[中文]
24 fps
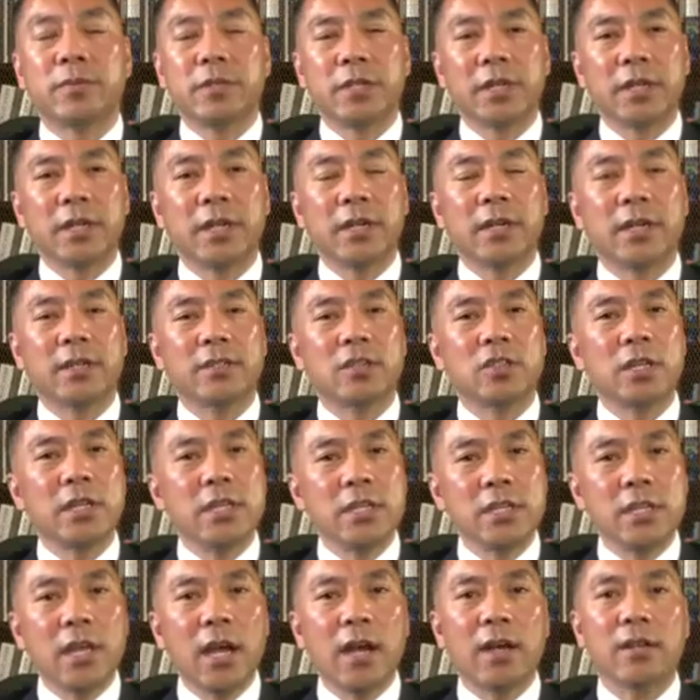这个
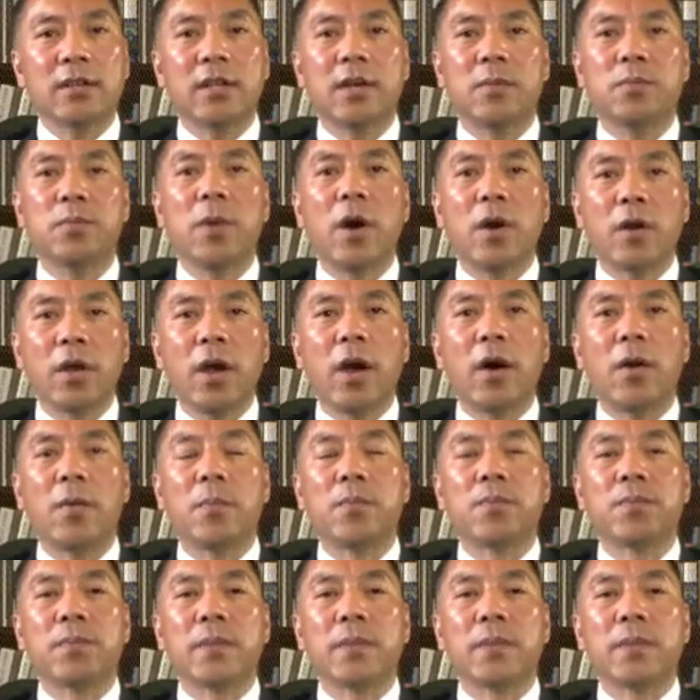真相的爆料